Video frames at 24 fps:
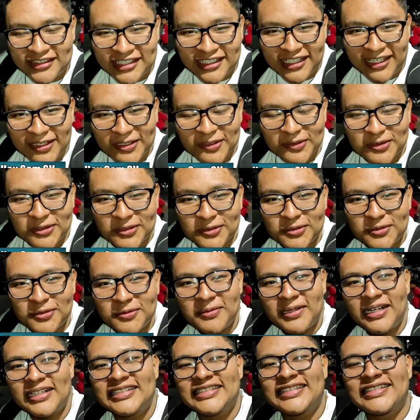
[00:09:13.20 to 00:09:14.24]
de
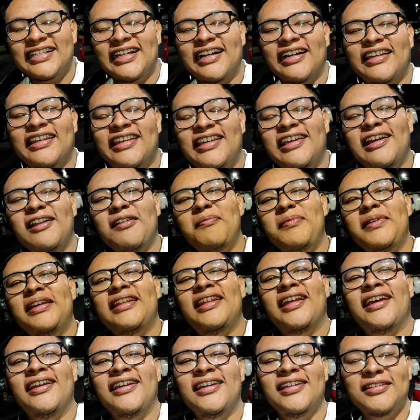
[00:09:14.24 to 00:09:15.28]
YouTube, hasta aquí el
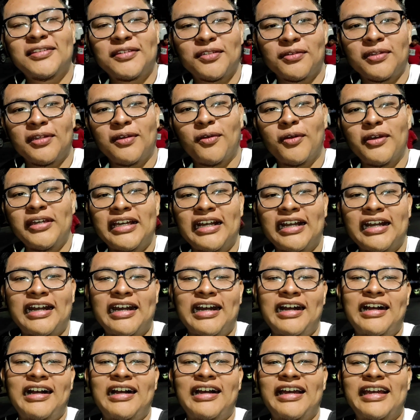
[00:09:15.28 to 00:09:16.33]
videito de hoy
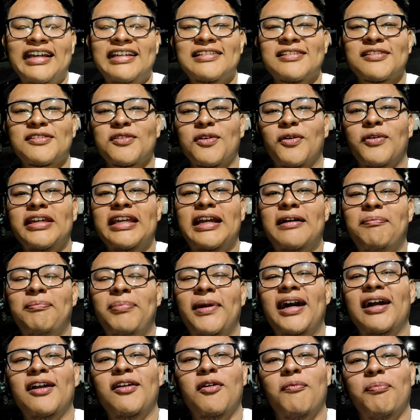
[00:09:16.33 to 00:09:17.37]
acá en
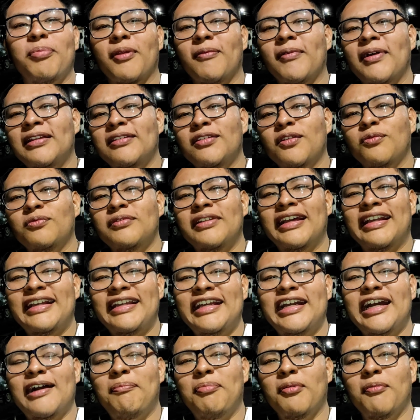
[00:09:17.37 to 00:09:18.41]
Soyapango probando unas
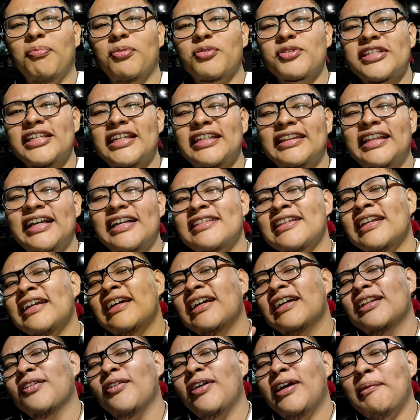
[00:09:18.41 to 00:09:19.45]
ricas pupusitas.
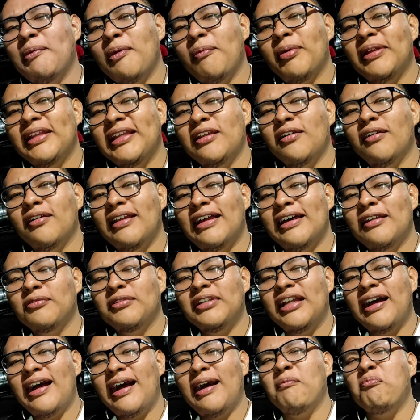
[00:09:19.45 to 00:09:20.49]
Nos hemos venido a dar
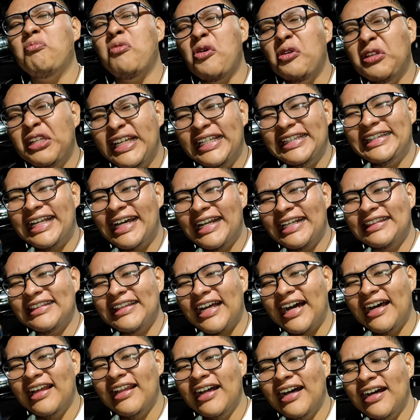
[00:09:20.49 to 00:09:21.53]
una bonita
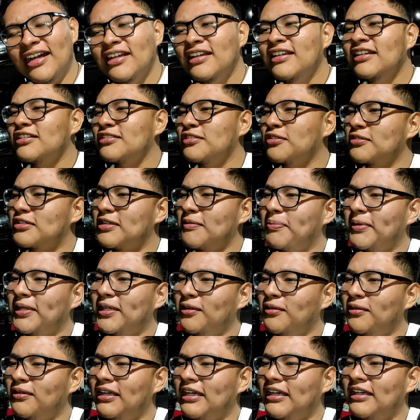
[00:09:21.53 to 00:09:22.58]
hartada. Yo siempre
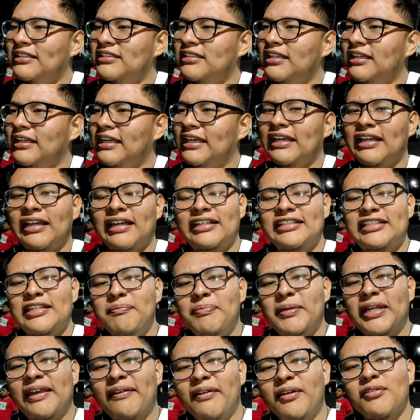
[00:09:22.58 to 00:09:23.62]
digo que, eh,
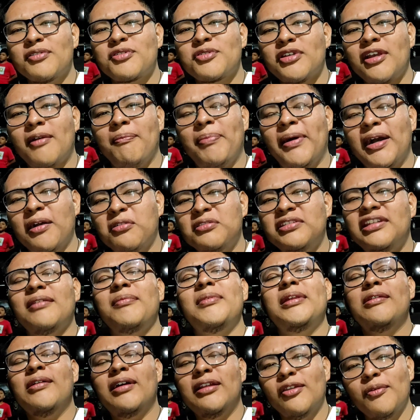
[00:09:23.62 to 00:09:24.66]
siempre que vengo a Soyapango
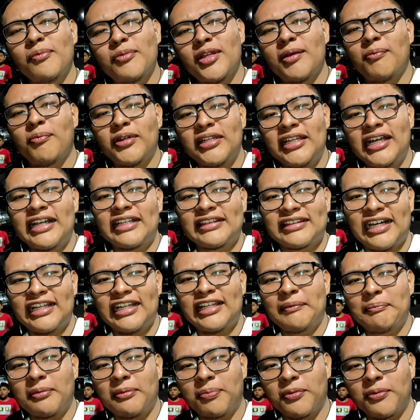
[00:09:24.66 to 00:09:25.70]
termino dándome unas buenas
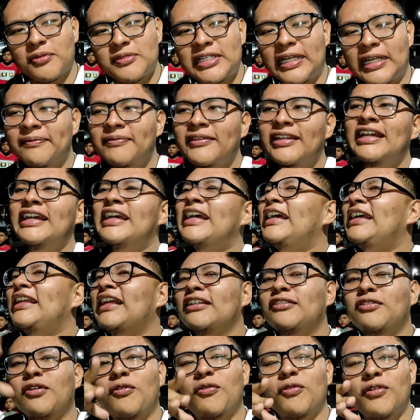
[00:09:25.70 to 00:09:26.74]
hartadas de pupusa. Y
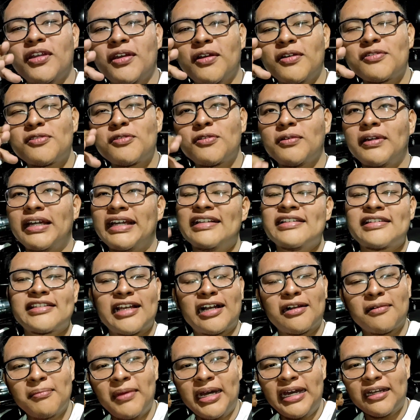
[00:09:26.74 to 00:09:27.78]
dato curioso, en
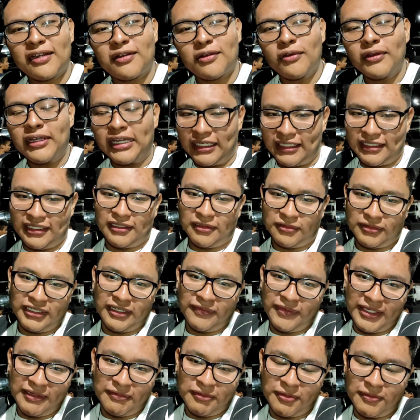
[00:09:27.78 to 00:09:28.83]
San Marcos, que, es
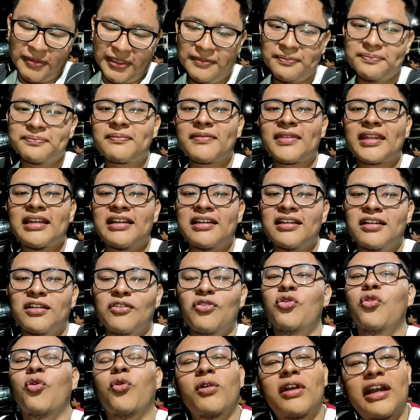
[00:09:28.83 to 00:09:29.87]
donde vivo, va,
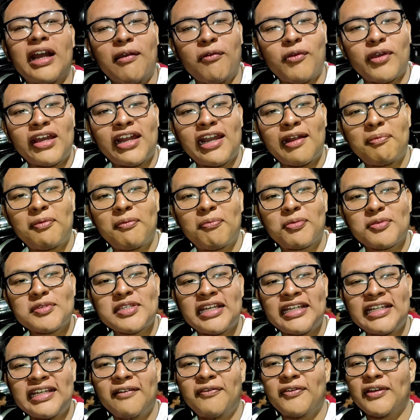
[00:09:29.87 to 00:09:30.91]
Nunca voy a la
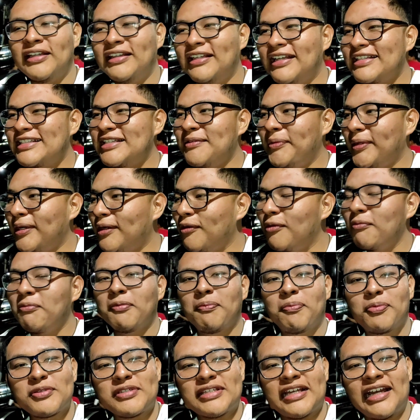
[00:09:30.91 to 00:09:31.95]
pupusería. Fíjate que siempre
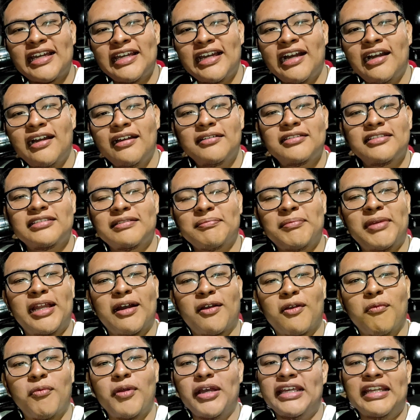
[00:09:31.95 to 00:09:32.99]
como pupusas allá, me
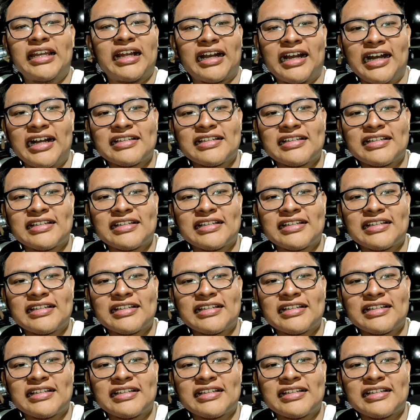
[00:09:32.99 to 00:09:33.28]
las como ahí en la